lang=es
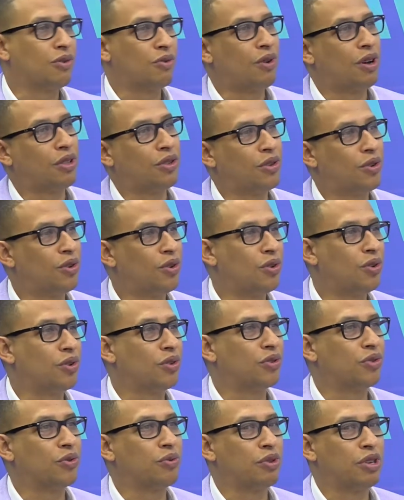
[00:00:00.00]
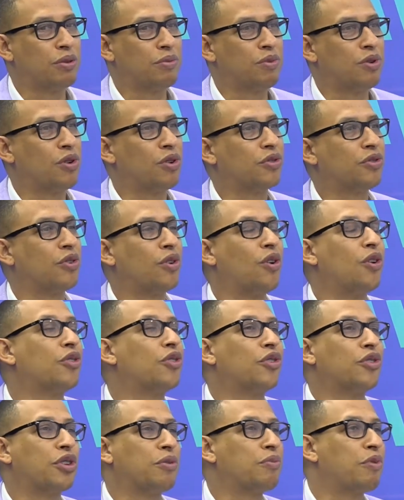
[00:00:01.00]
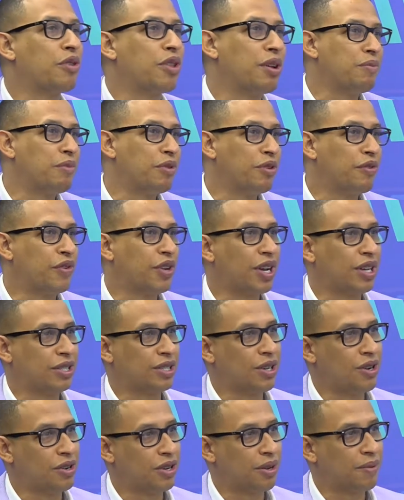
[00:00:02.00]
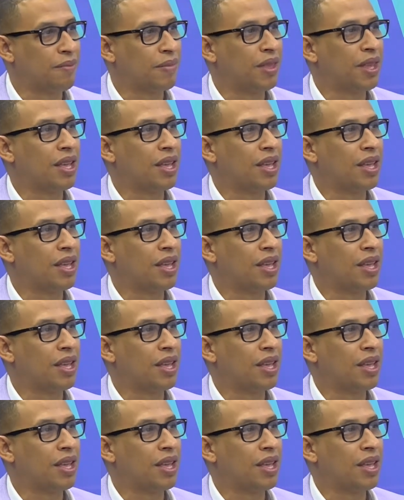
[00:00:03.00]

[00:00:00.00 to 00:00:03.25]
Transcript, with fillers: cuando tuvimos otro tipo modificaciones